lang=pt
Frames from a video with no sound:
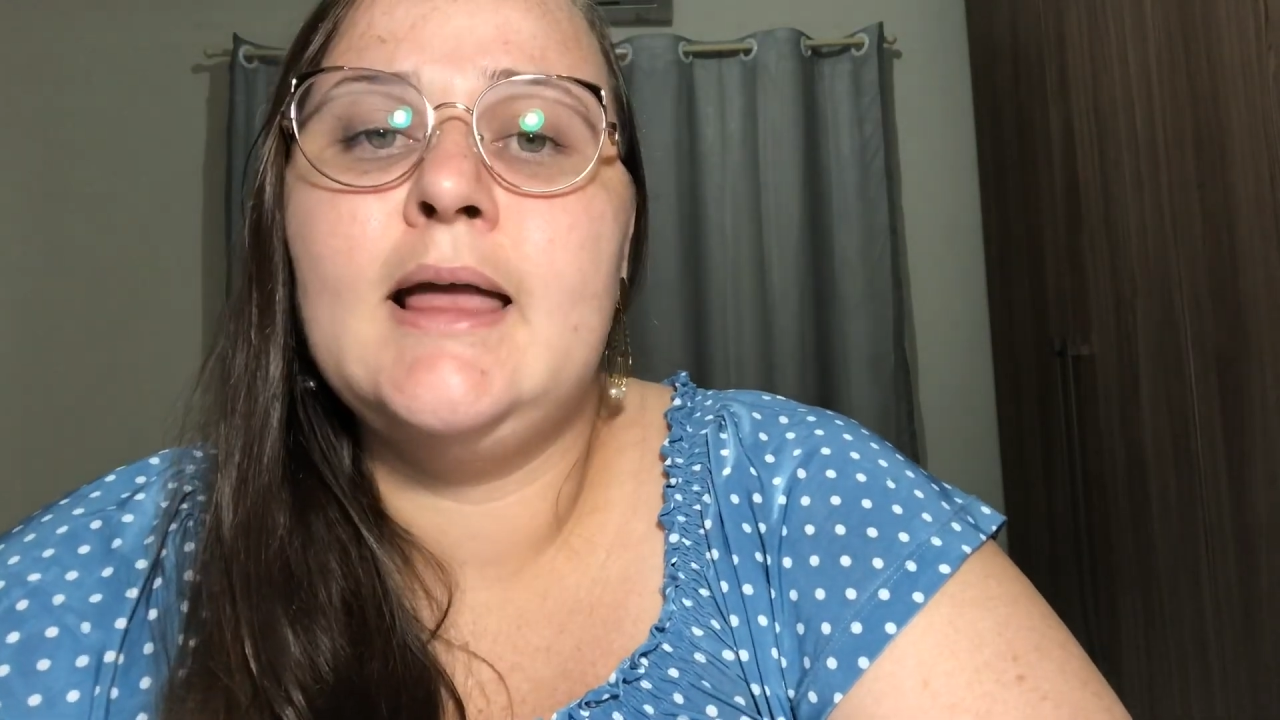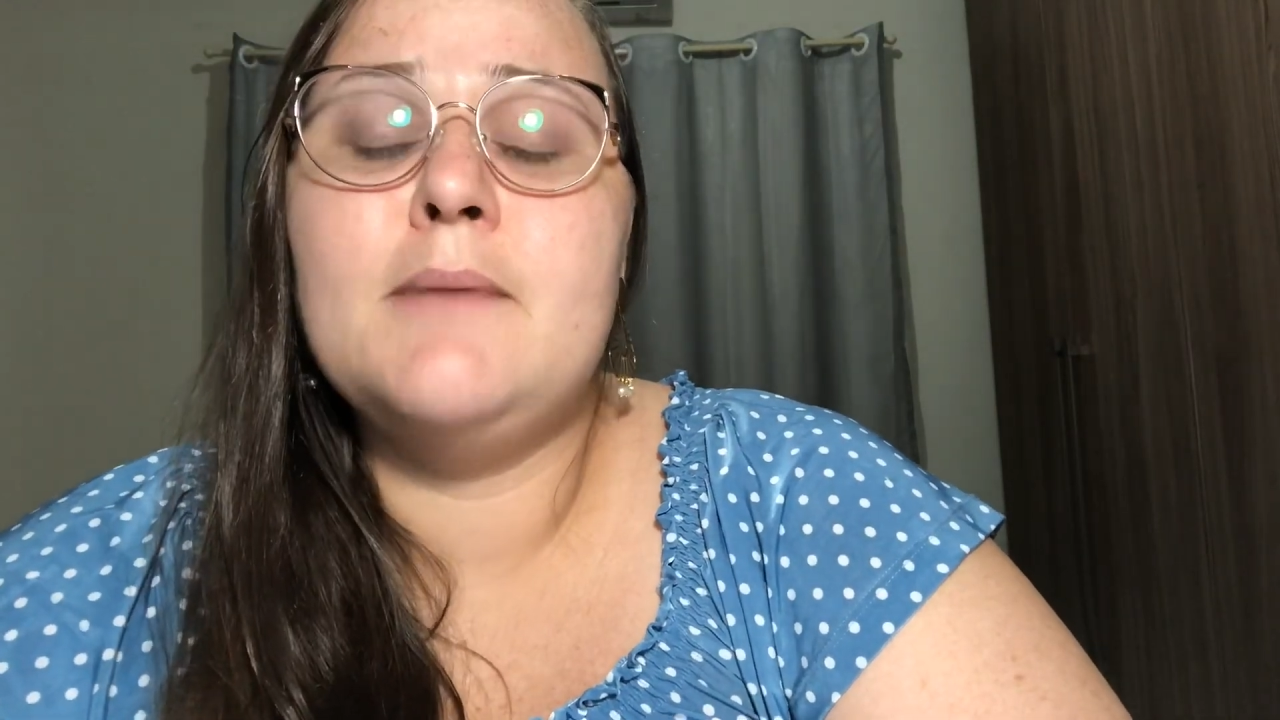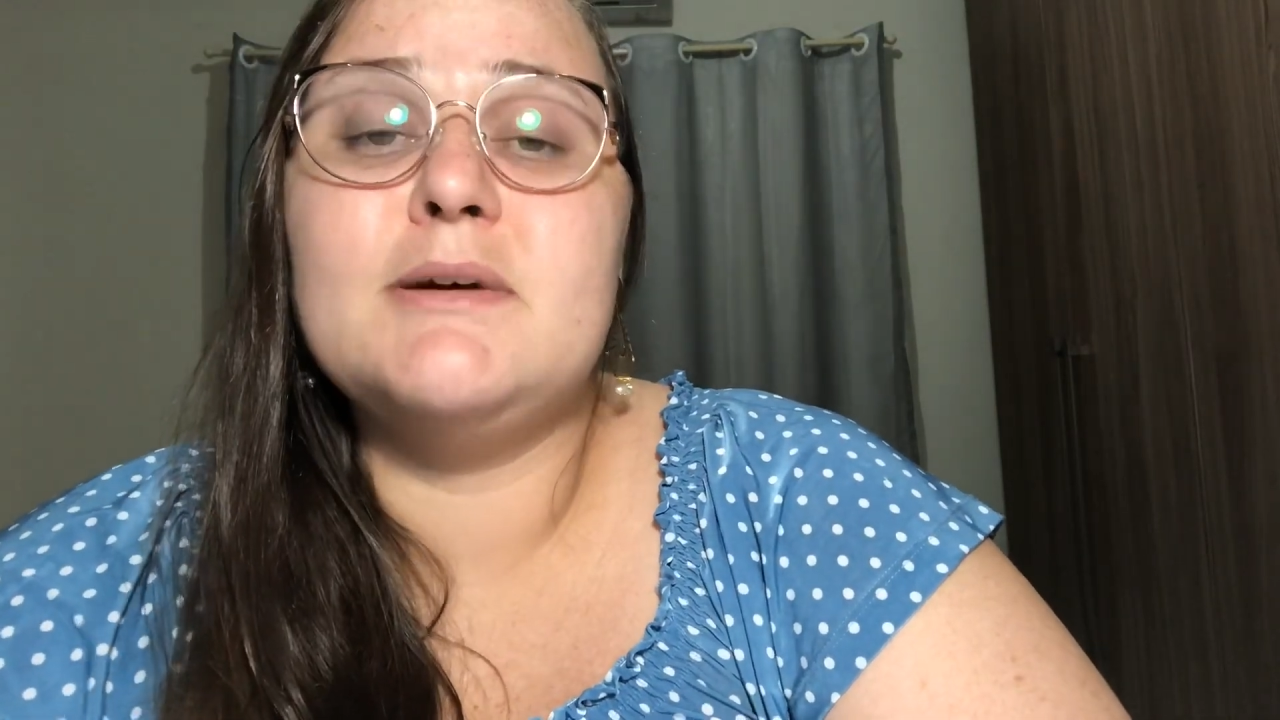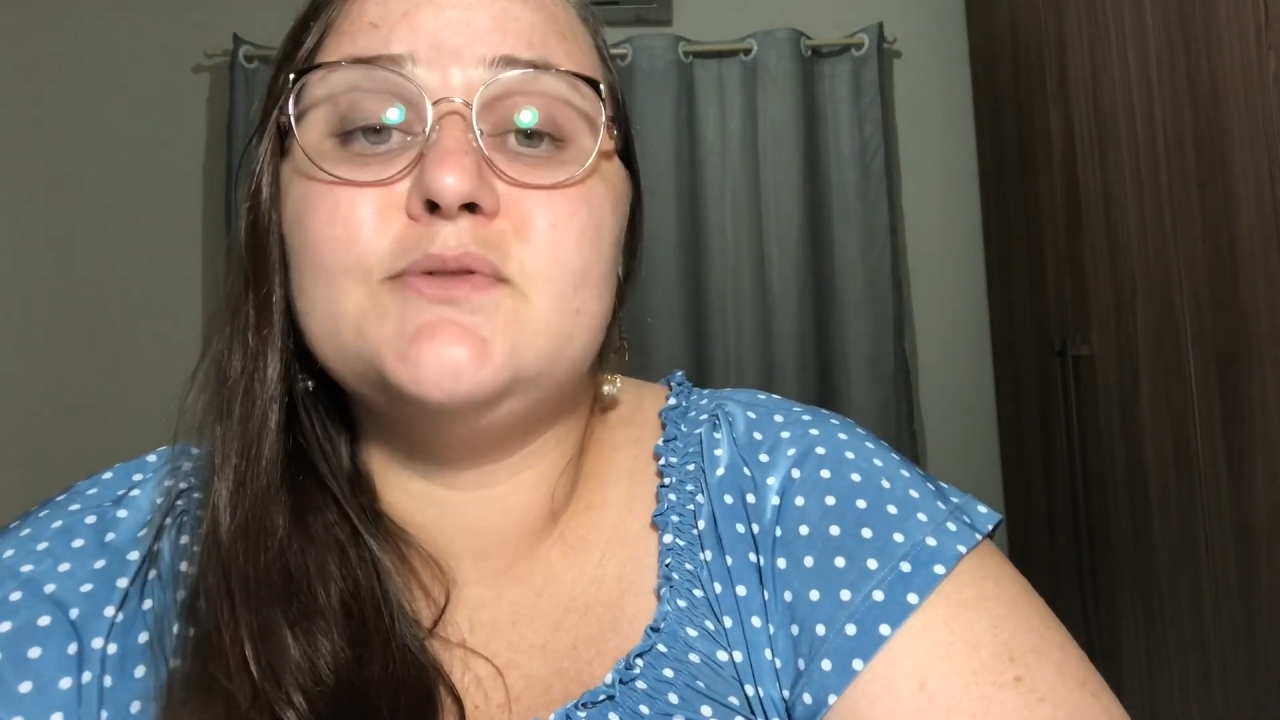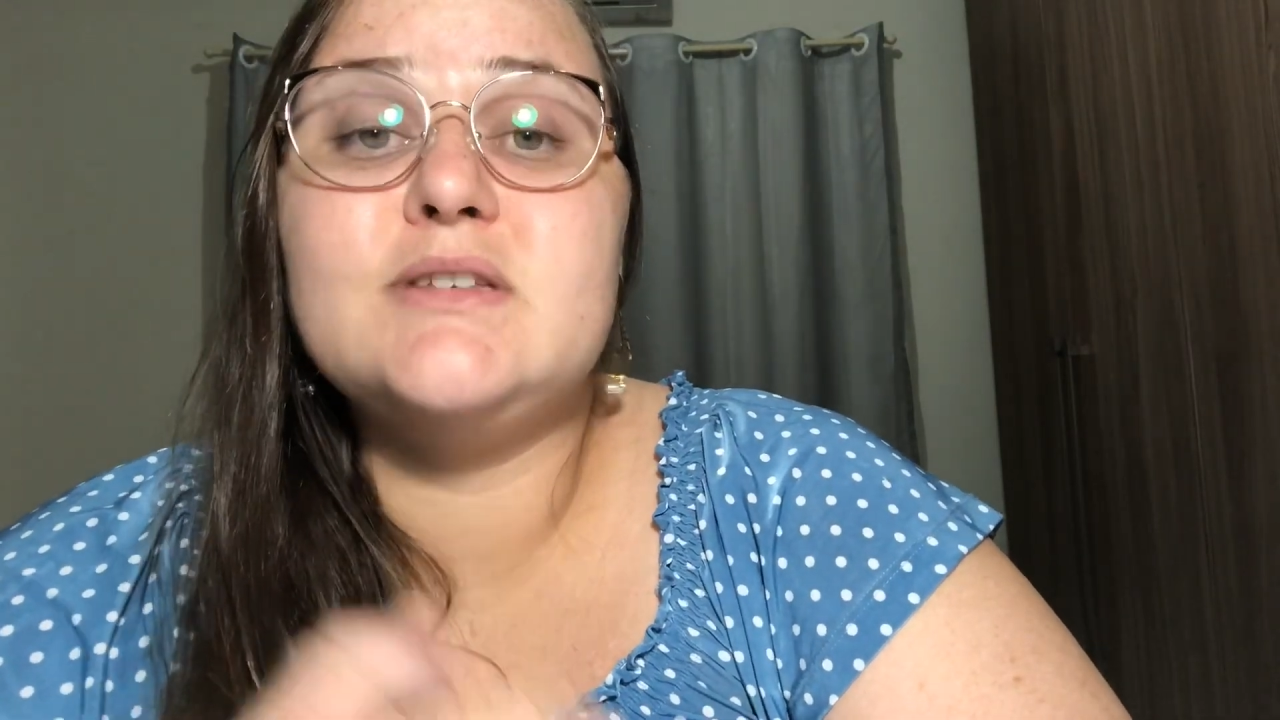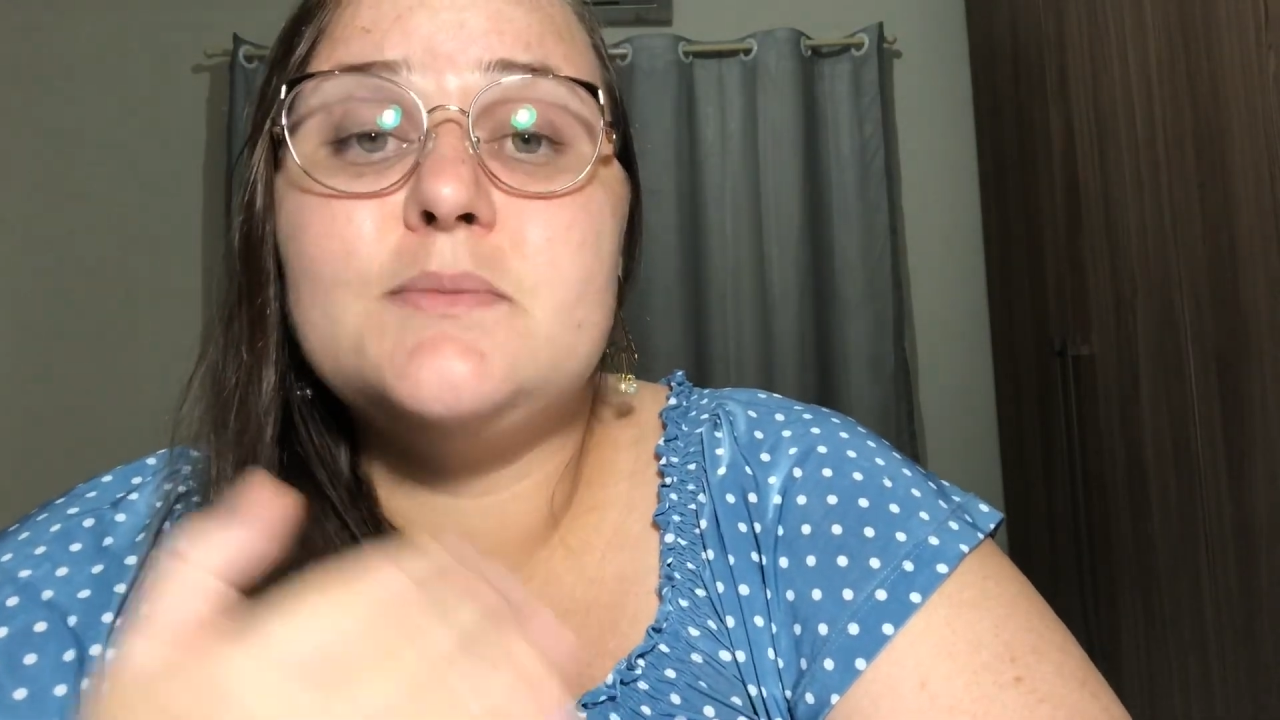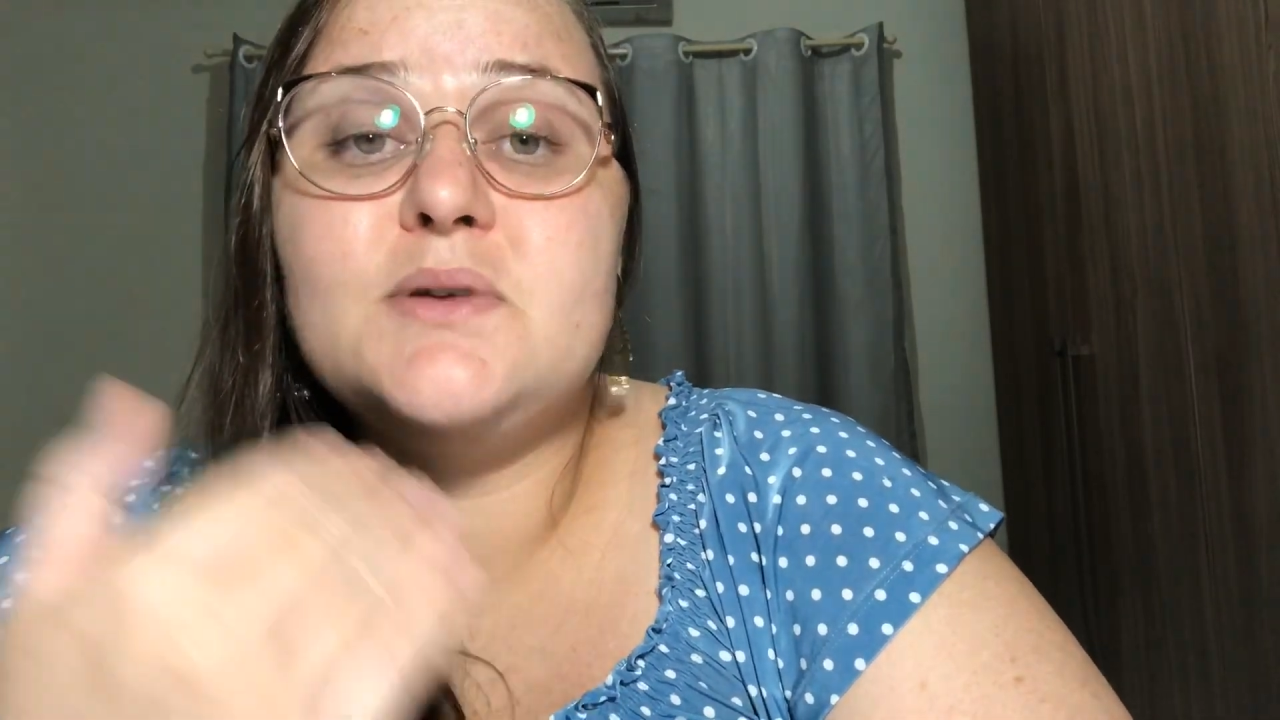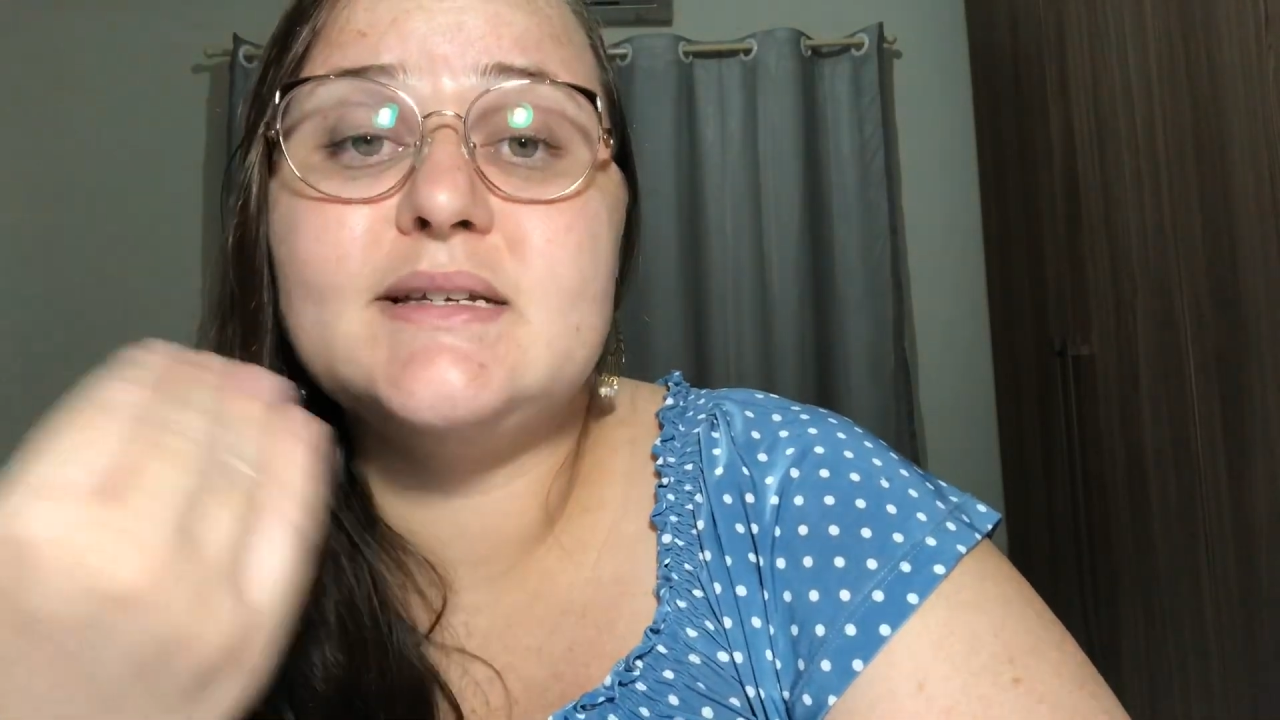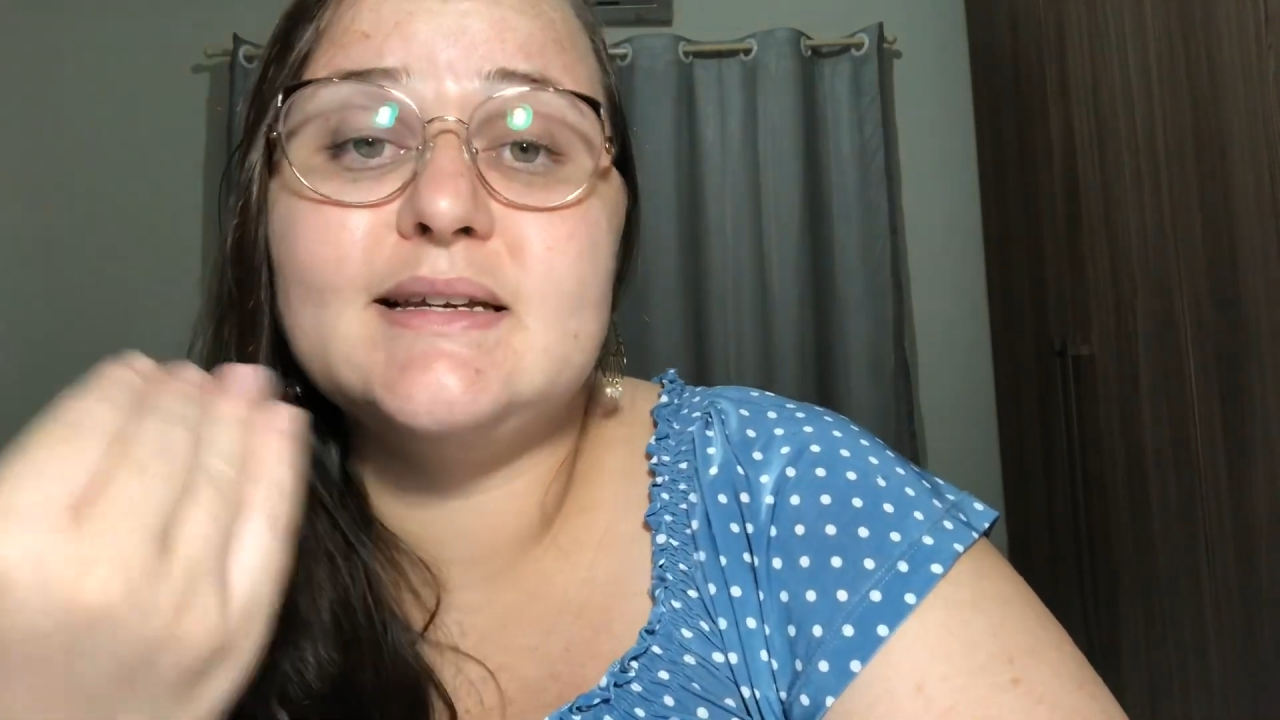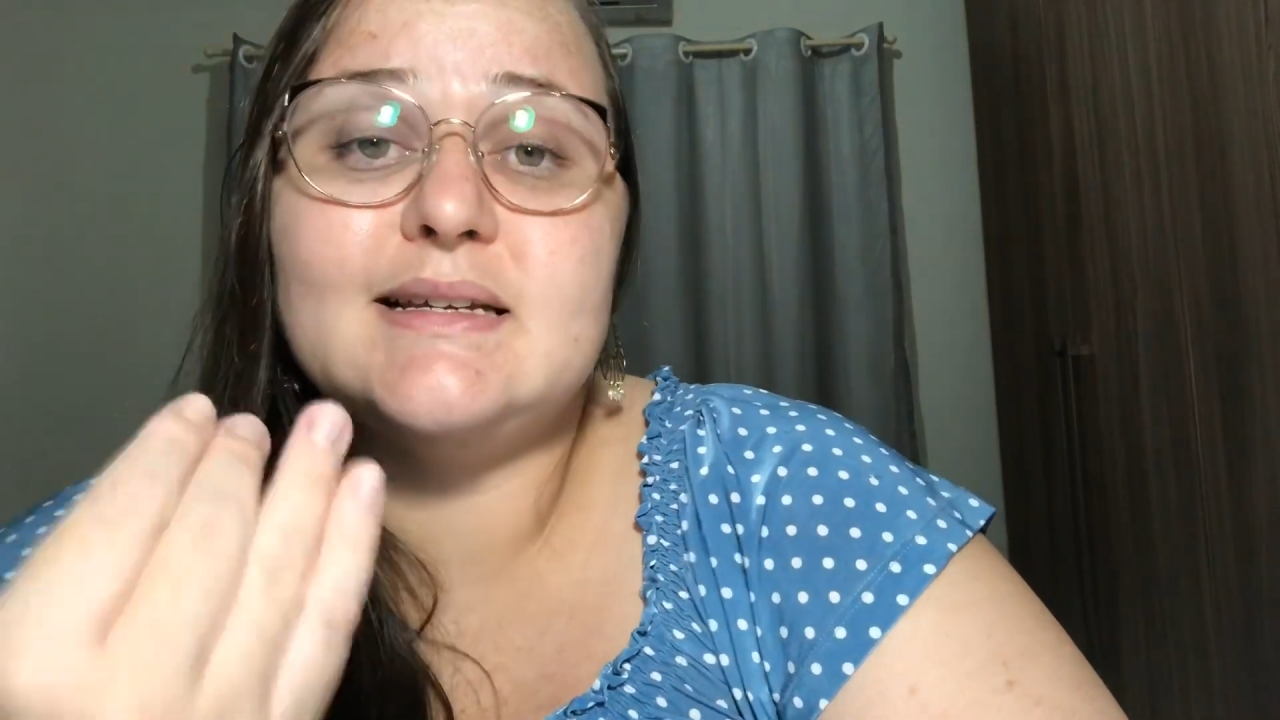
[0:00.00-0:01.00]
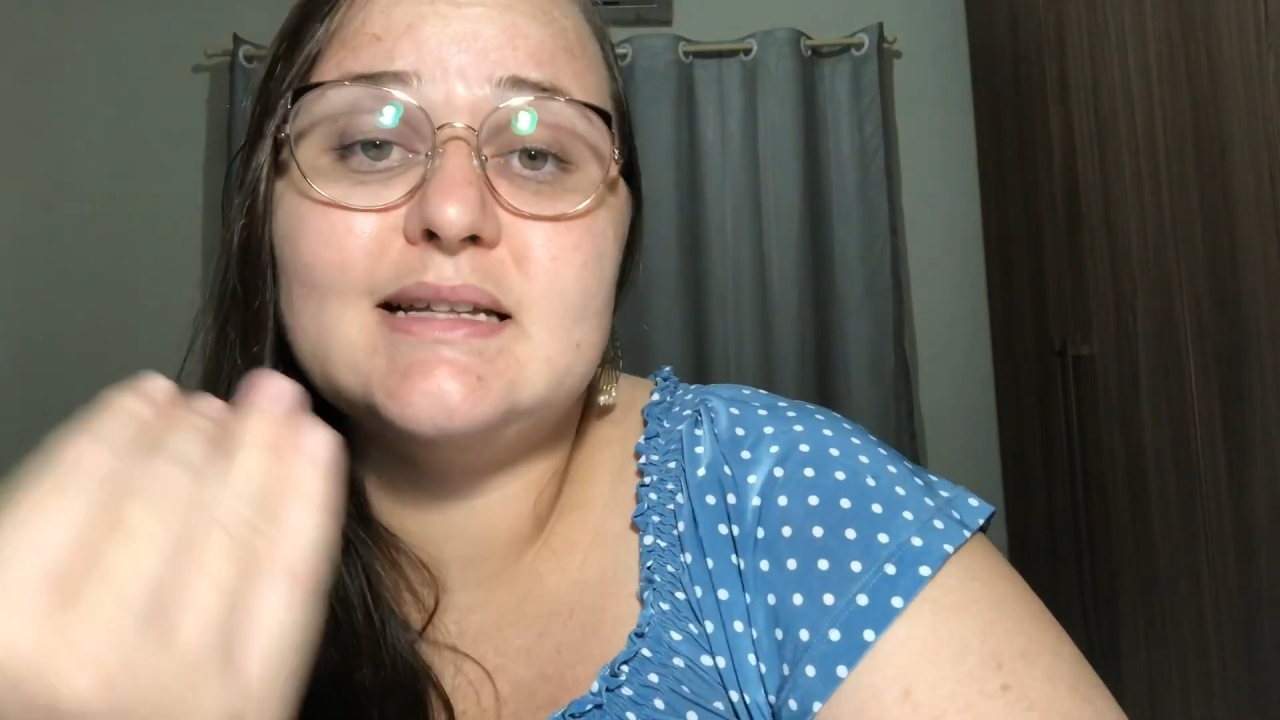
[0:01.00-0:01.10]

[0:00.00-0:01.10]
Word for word: Mas você precisa